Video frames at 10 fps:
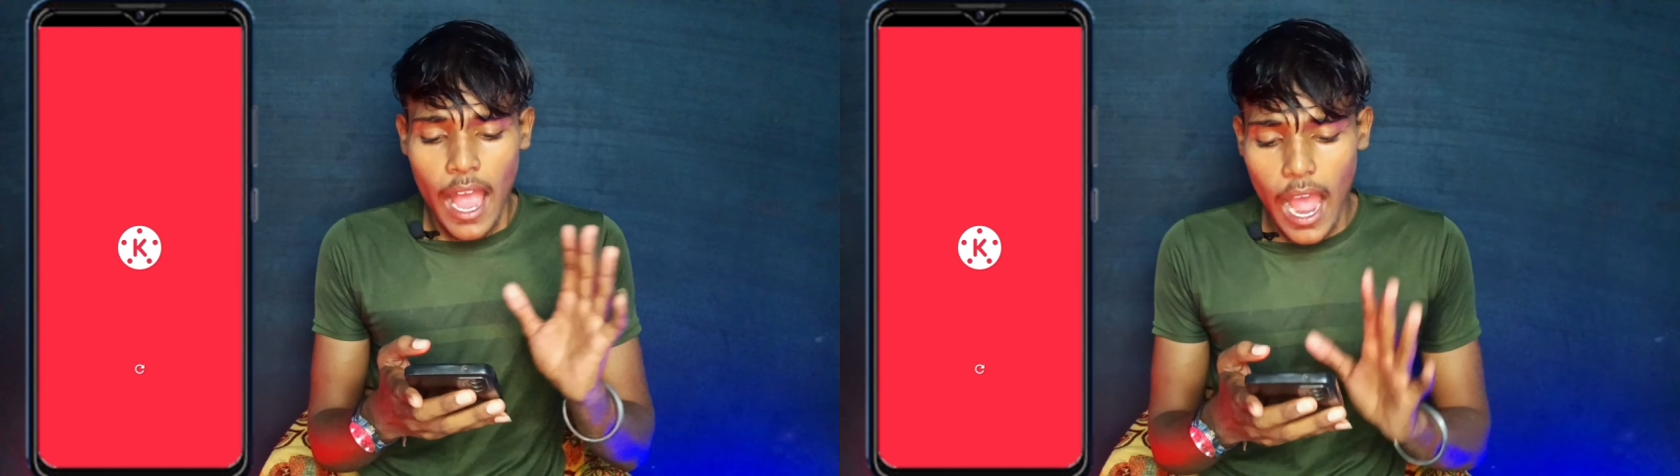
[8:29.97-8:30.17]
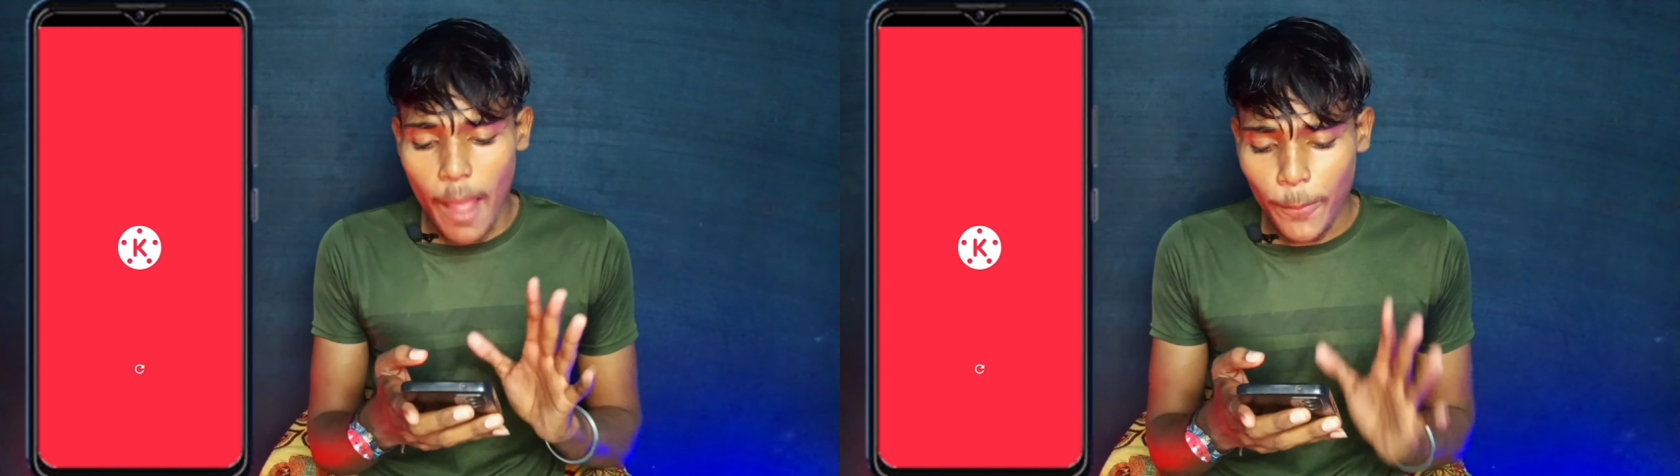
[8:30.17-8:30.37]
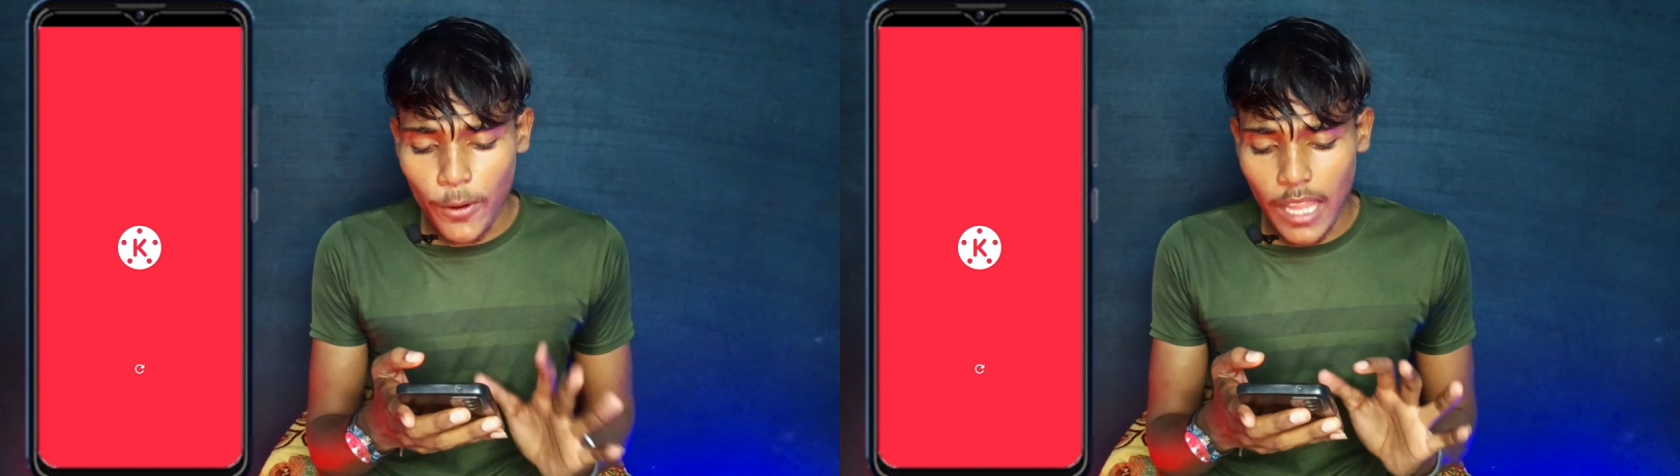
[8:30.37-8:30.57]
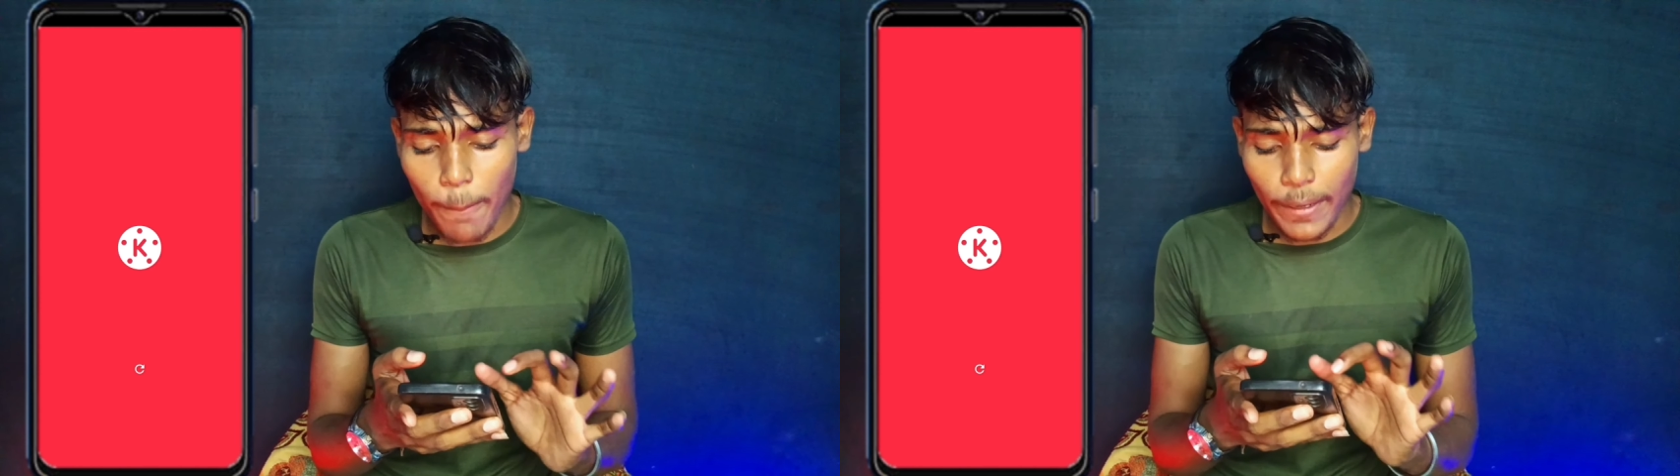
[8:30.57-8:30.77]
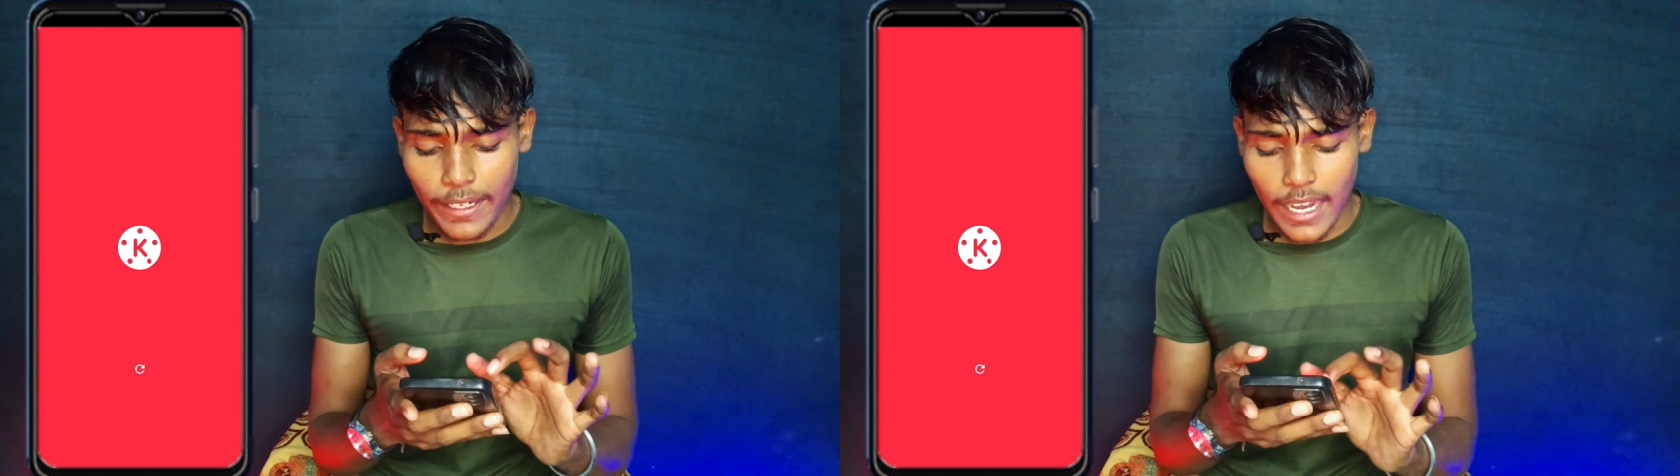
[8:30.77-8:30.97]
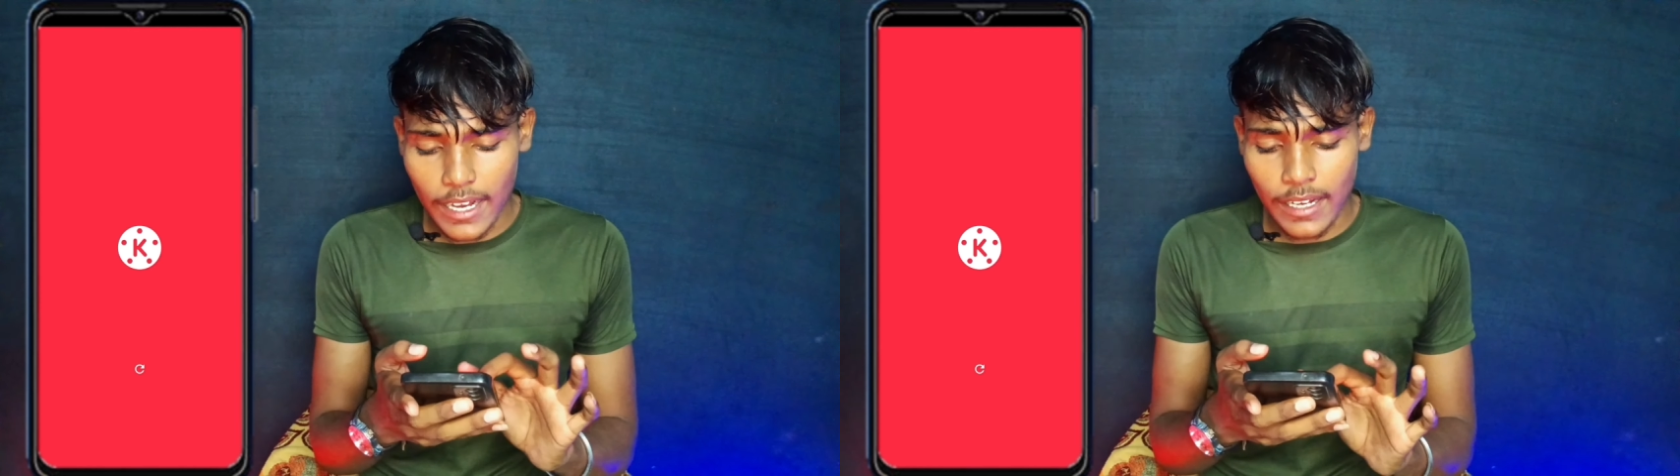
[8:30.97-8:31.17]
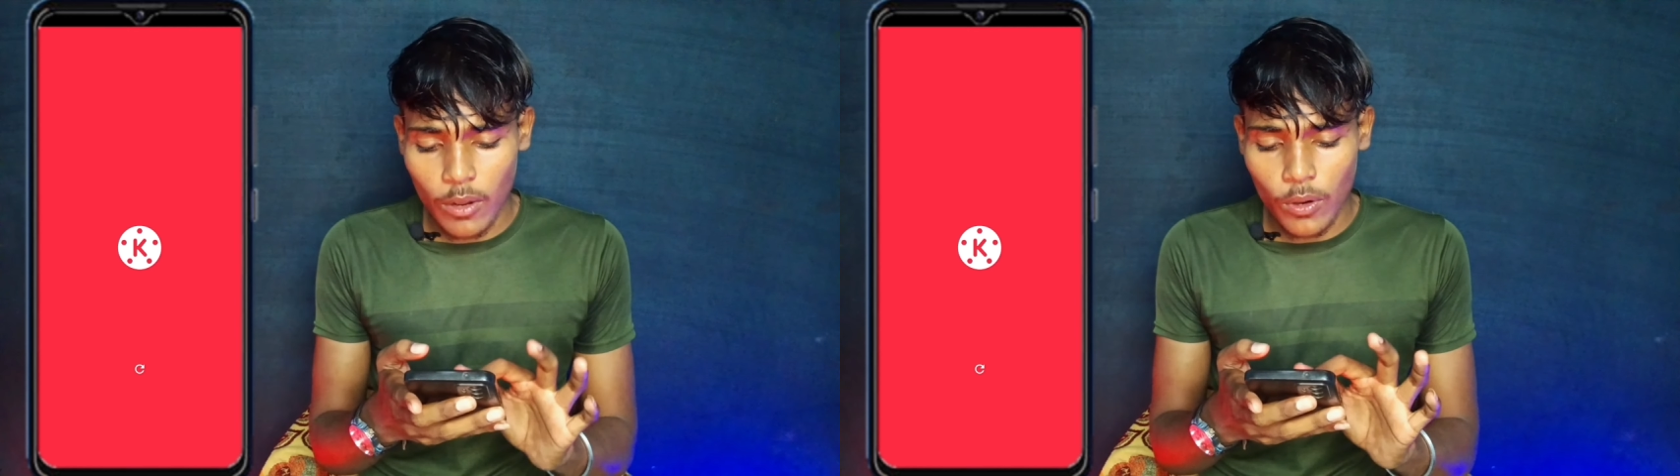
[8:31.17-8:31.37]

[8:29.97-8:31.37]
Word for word: आपको यहाँ पर क्या करना